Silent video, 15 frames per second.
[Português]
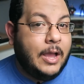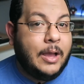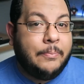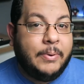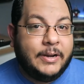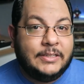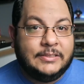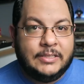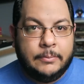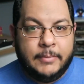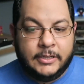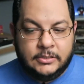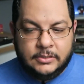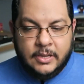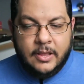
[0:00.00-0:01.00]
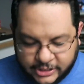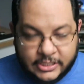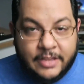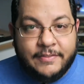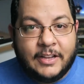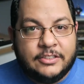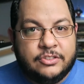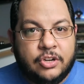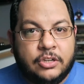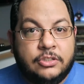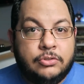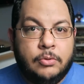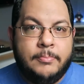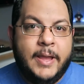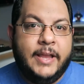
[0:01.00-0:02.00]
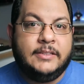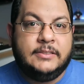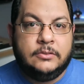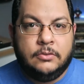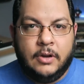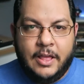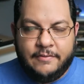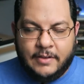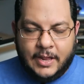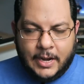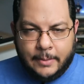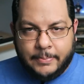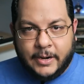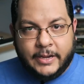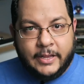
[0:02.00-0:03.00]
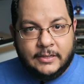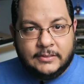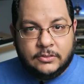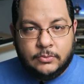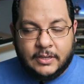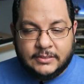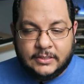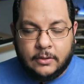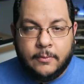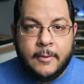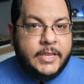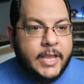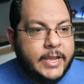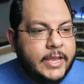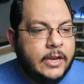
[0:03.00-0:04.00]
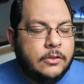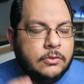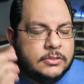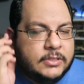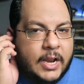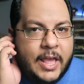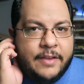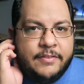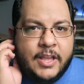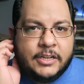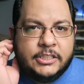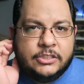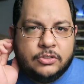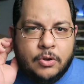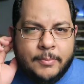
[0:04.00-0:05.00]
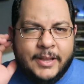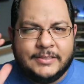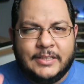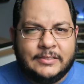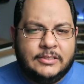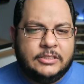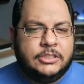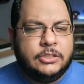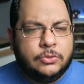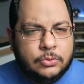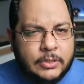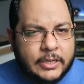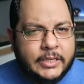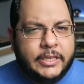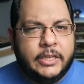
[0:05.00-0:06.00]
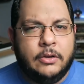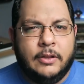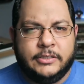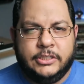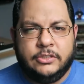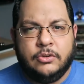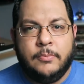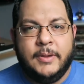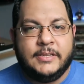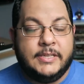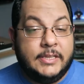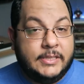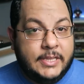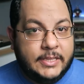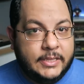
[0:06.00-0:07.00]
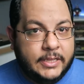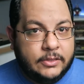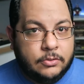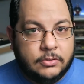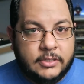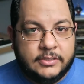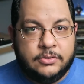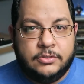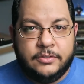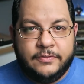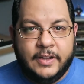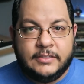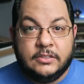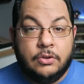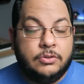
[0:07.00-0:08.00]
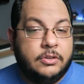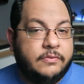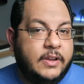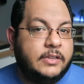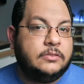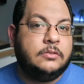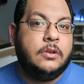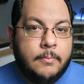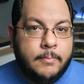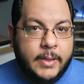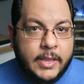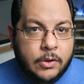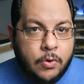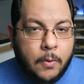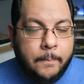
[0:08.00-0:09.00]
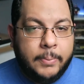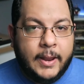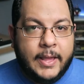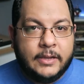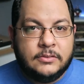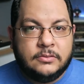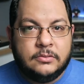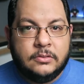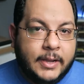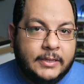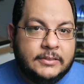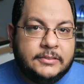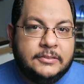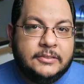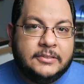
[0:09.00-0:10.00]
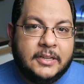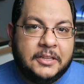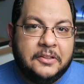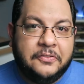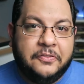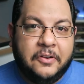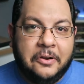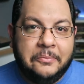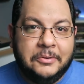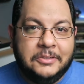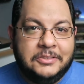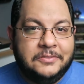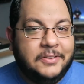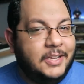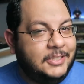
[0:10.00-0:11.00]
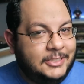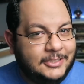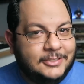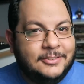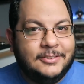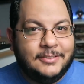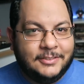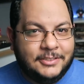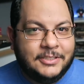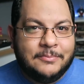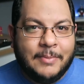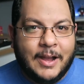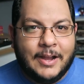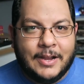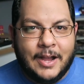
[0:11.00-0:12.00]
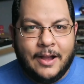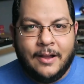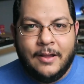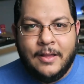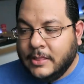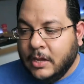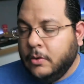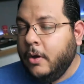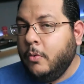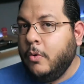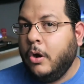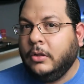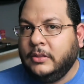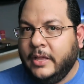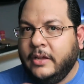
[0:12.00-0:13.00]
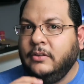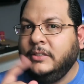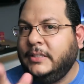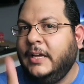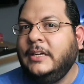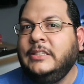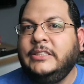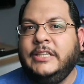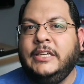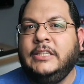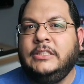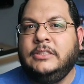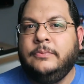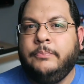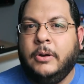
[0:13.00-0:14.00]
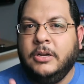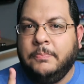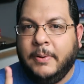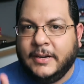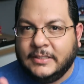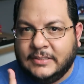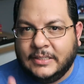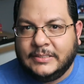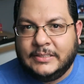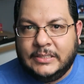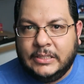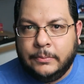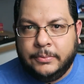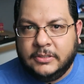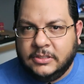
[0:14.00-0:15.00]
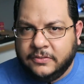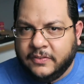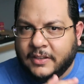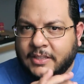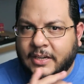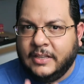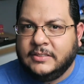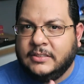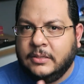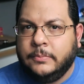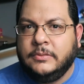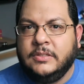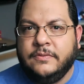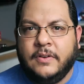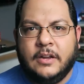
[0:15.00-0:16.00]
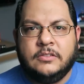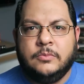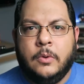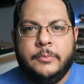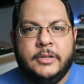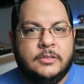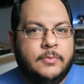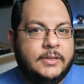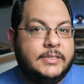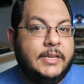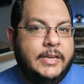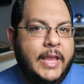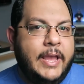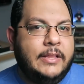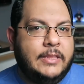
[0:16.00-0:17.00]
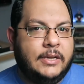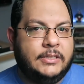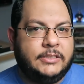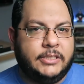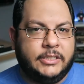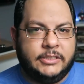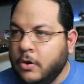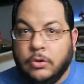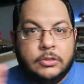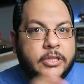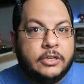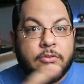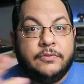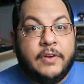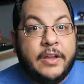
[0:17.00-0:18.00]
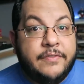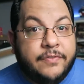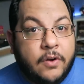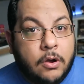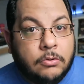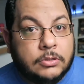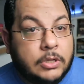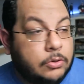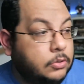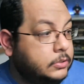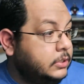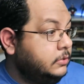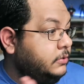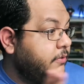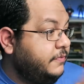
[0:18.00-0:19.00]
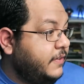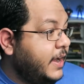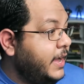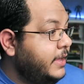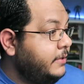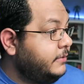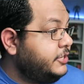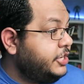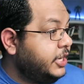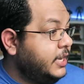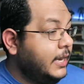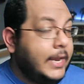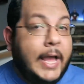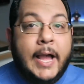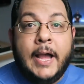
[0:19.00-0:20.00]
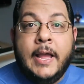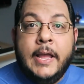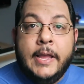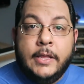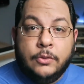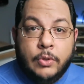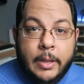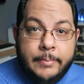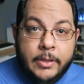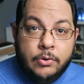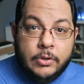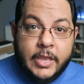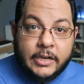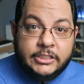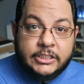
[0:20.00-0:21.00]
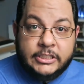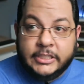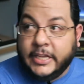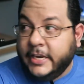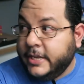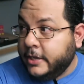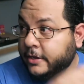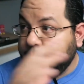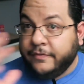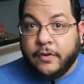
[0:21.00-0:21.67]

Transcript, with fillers: a aparecer. Mas a gente teve a sorte do Max nos levar lá para aquela situação. E aí ele nos leva e a gente começa a assistir tudo aquilo. A gente começa a entender todo esse universo, que é um universo bem complexo, mas mas de certa forma divertido de embarcar. Então é um roteiro inteligente, pode parecer simples, de fato ele é simples em vários momentos, mas ele é inteligente. Ele é roteiro do vai e volta, é roteiro que vai, chega lá, não é bem o que a gente queria